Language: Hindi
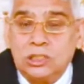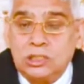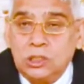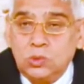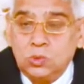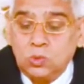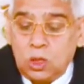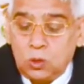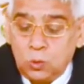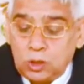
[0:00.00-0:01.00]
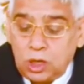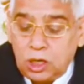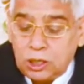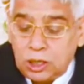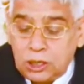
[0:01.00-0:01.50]
शिशु का रूप
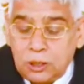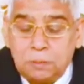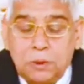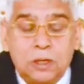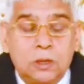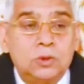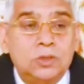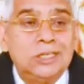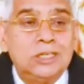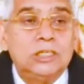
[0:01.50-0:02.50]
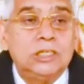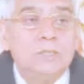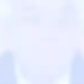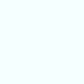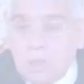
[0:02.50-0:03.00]
धारण करके प्रकट होते हैं
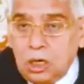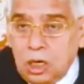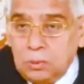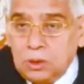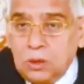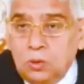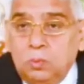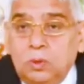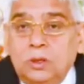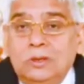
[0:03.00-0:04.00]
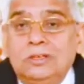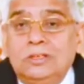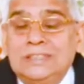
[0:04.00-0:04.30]
किसी तालाब के ऊपर